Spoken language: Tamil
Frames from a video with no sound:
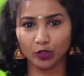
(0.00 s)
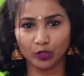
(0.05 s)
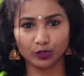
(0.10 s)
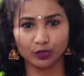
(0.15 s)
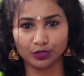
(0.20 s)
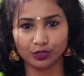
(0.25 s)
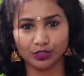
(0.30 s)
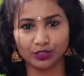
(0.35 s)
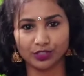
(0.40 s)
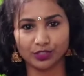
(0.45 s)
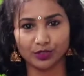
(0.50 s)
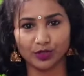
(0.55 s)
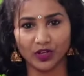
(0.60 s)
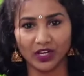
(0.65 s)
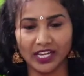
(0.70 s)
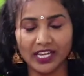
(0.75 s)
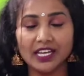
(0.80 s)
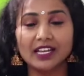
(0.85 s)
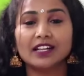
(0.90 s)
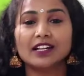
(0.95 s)
போட்டு
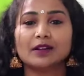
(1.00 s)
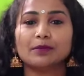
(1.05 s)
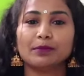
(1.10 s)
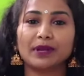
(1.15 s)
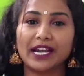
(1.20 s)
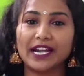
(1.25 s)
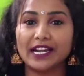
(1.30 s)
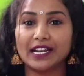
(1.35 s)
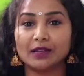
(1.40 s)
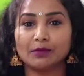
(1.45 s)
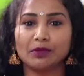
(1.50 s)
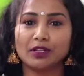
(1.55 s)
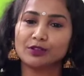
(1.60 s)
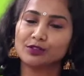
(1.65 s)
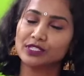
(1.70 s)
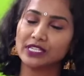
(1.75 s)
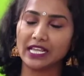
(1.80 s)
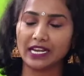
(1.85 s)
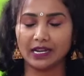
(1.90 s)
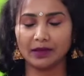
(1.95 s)
கொடுத்துட்டு பிரைடல்
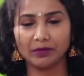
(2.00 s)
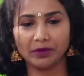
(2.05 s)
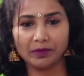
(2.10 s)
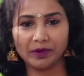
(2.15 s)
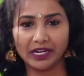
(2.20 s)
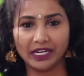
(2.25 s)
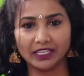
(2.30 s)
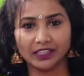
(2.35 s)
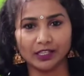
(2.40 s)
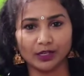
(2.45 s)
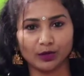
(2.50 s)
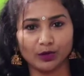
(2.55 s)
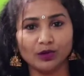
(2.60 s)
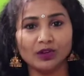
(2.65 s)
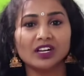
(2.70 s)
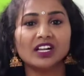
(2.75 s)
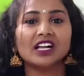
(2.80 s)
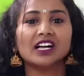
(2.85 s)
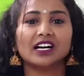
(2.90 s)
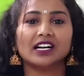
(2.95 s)
பிளவுஸ் எல்லாமே பண்ணி
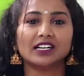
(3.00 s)
தரோம்